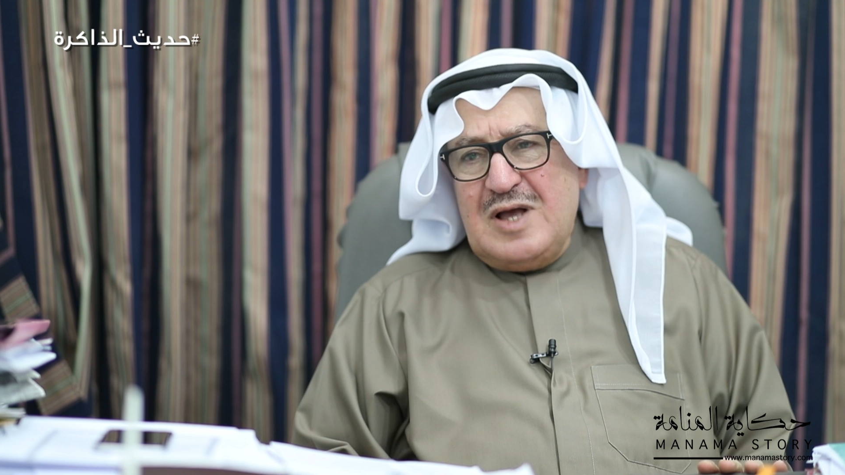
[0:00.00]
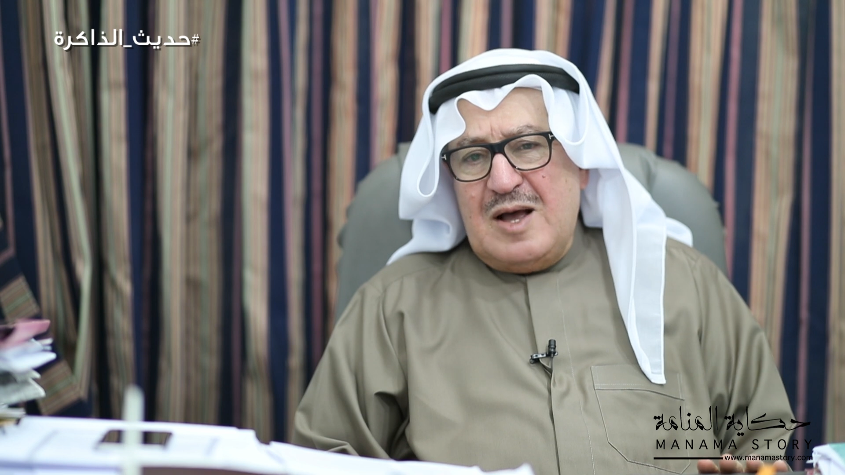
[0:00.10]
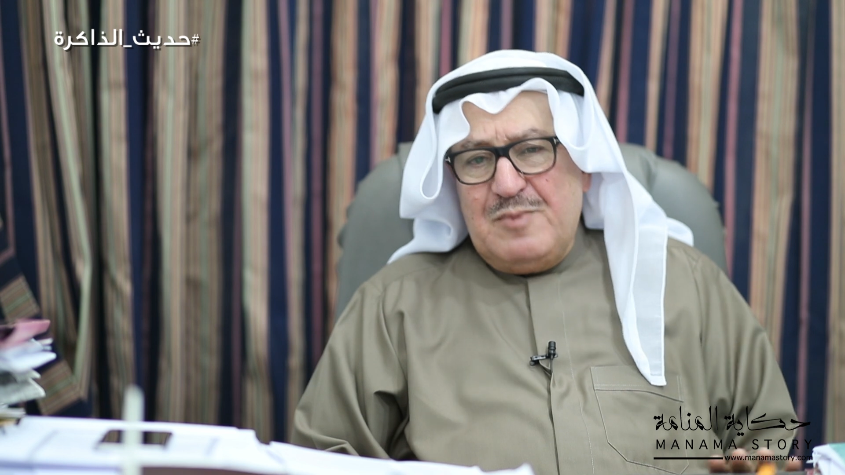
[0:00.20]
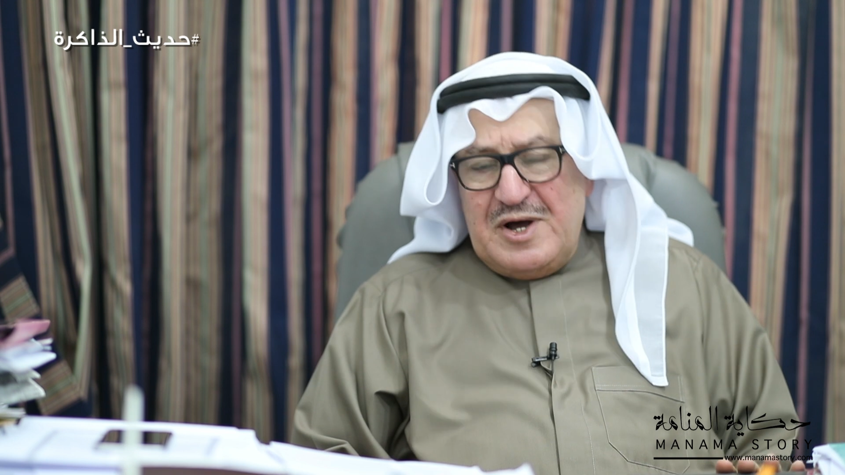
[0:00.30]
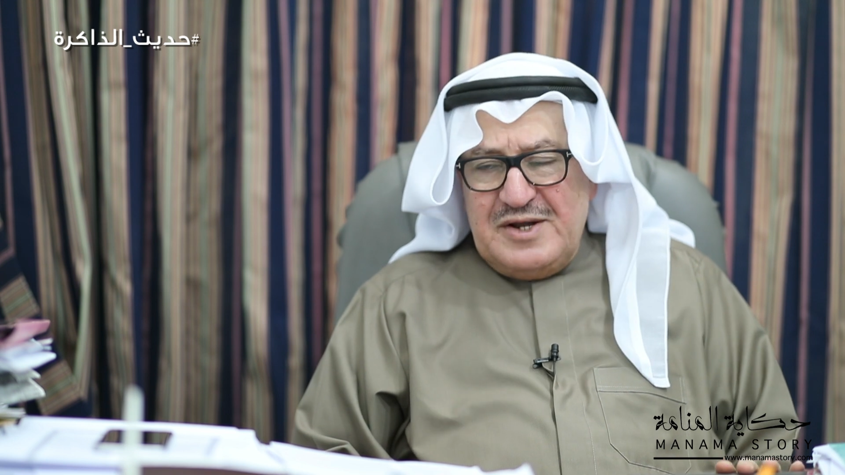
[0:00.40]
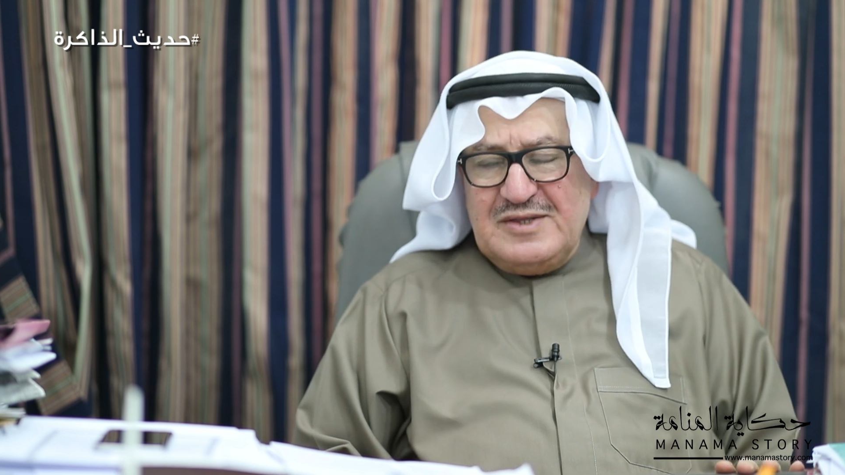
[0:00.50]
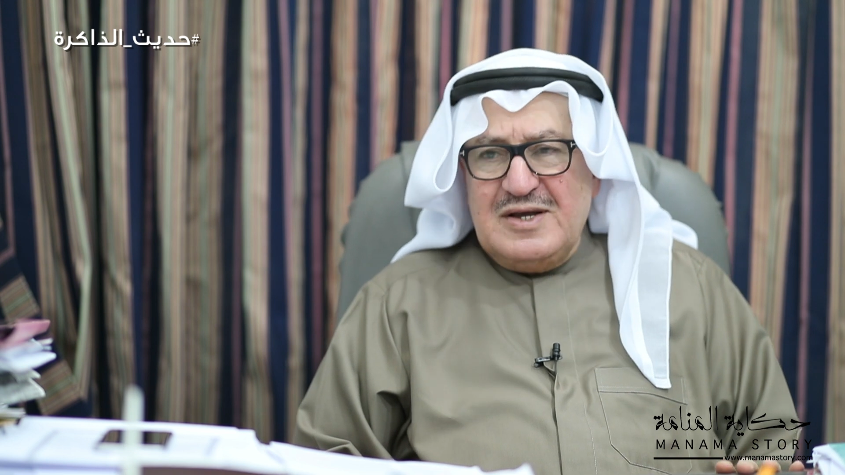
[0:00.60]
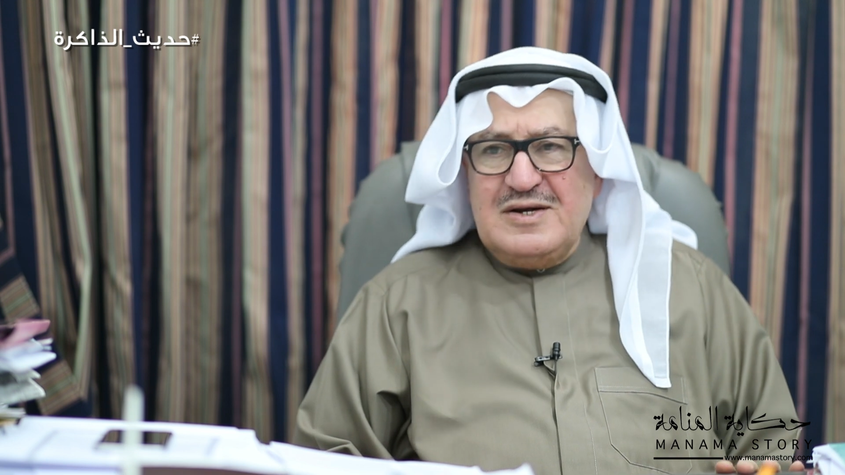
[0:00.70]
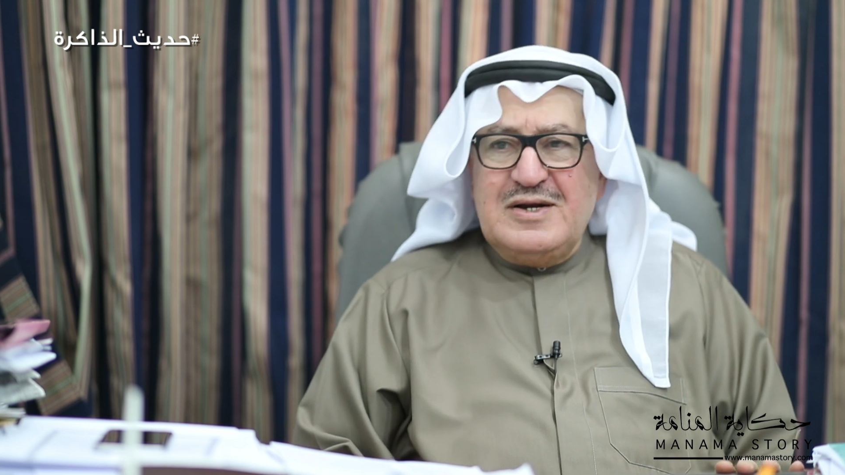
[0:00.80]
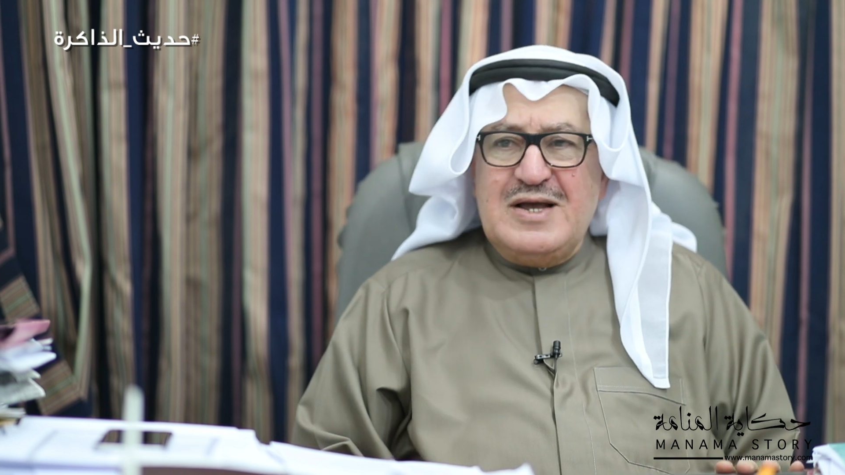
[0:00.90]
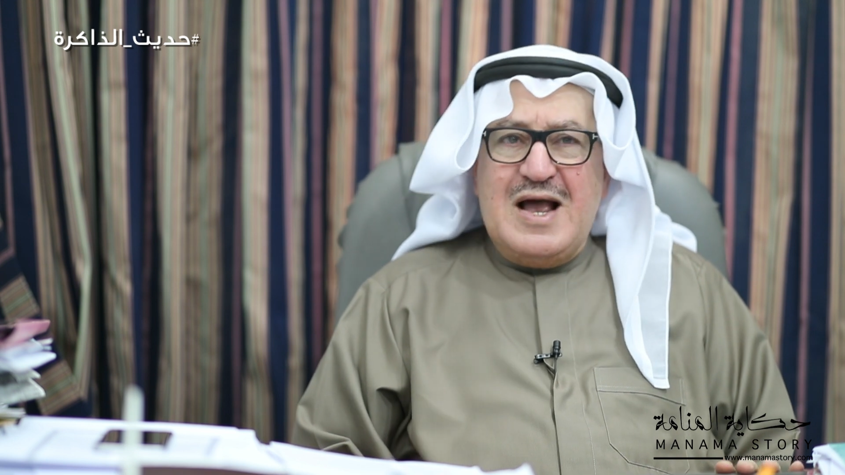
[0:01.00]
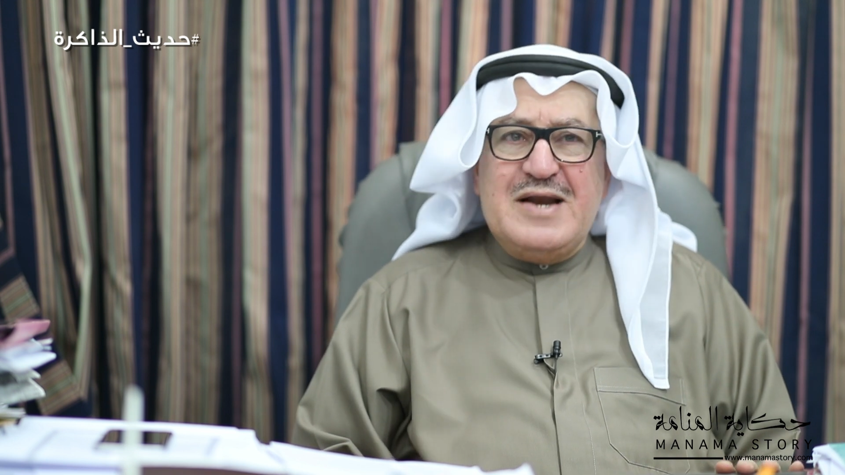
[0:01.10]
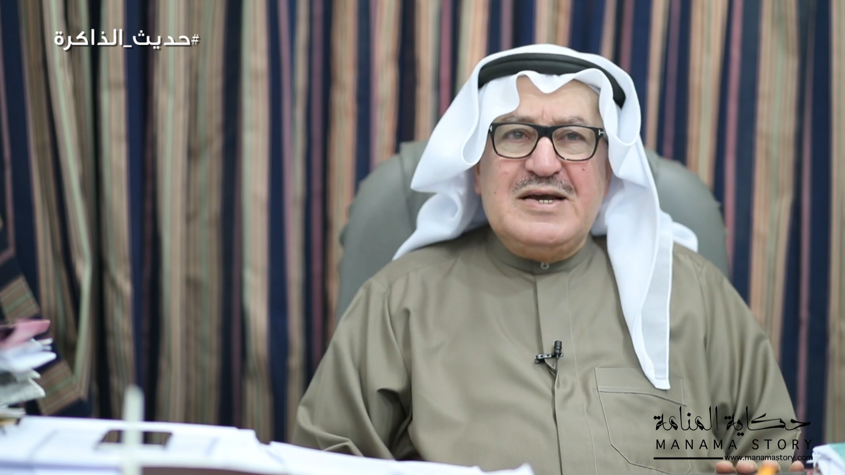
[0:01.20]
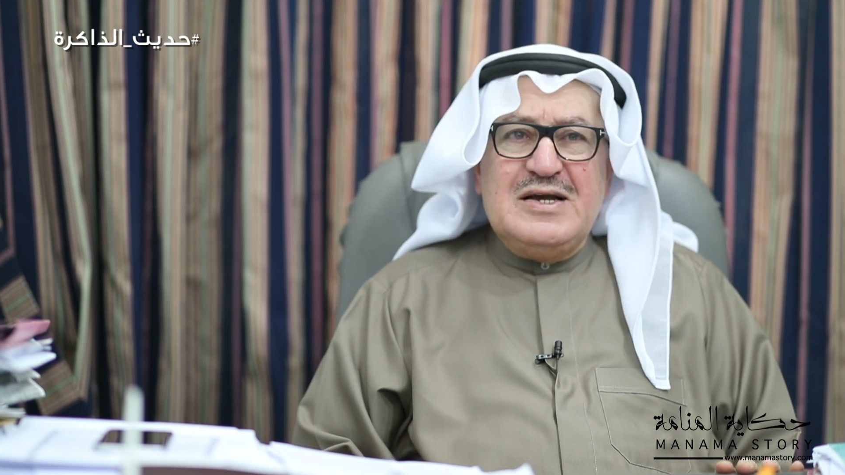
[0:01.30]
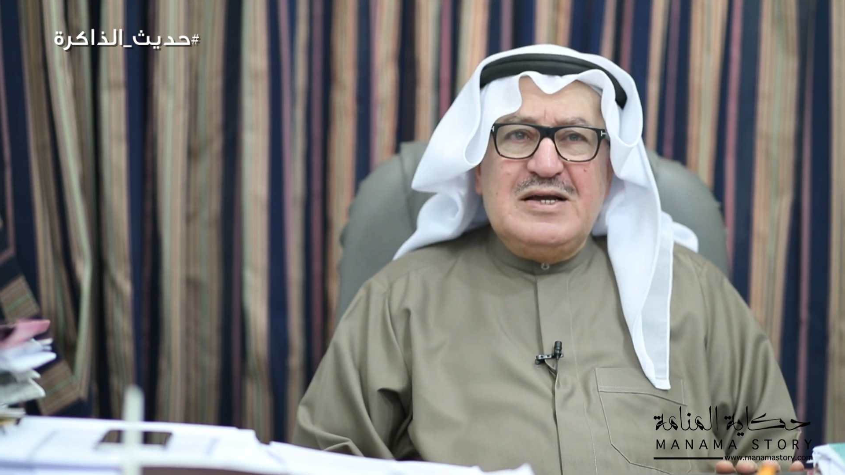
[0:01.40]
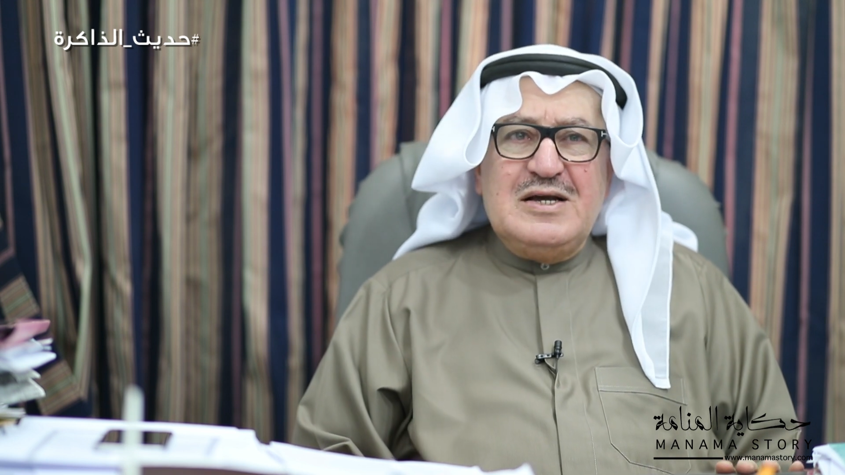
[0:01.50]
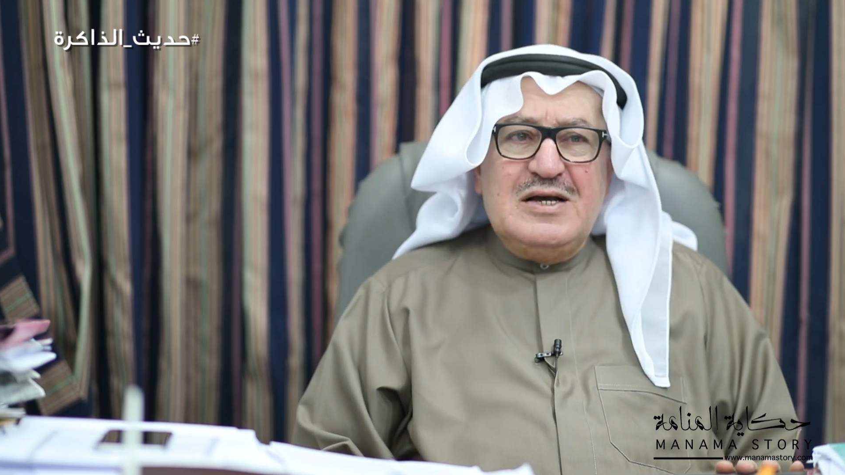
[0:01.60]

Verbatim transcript: امانه يعني